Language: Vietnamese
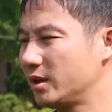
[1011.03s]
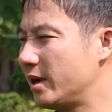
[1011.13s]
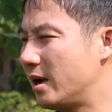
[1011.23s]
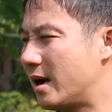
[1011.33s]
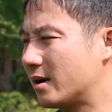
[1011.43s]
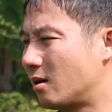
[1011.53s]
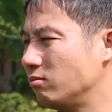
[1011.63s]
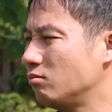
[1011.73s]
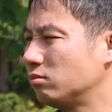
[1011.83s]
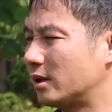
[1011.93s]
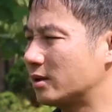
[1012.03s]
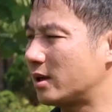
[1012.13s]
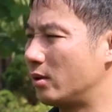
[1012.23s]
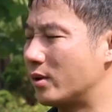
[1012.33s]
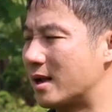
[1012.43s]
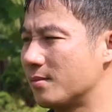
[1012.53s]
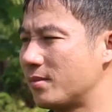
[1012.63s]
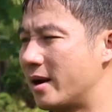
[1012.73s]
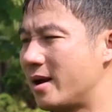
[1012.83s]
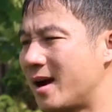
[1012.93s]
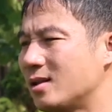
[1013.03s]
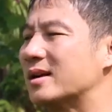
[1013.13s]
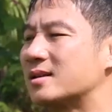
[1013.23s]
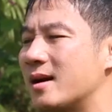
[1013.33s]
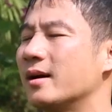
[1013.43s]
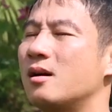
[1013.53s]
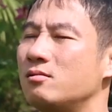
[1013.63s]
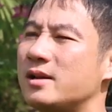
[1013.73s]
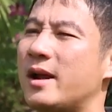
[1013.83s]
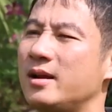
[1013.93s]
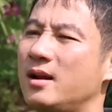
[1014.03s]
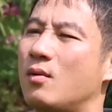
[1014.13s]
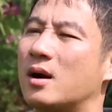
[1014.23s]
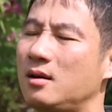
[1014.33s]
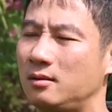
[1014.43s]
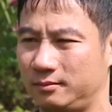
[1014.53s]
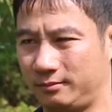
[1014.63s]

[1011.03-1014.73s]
Thì là trong cái cái lối đá tập thể để ai tỏa sáng hơn không thì anh nghĩ là Hoàng Đức.